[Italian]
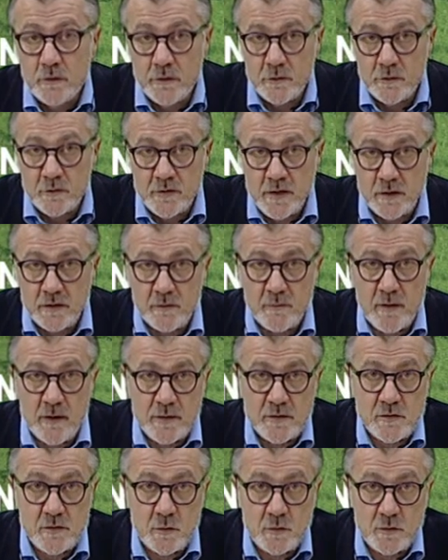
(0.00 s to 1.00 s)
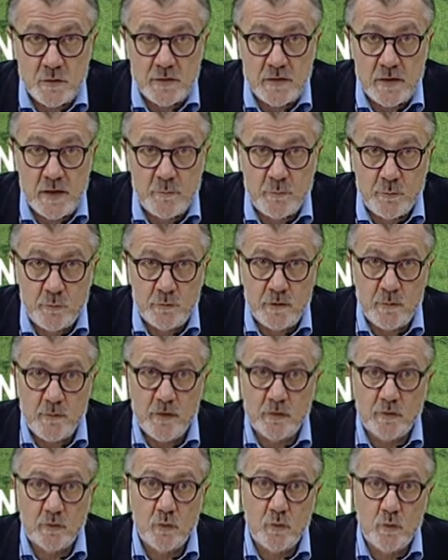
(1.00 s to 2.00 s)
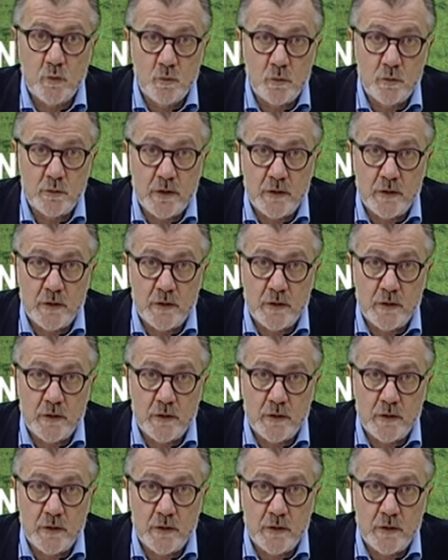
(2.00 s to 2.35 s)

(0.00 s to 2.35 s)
Settimana scorsa l'appuntamento clou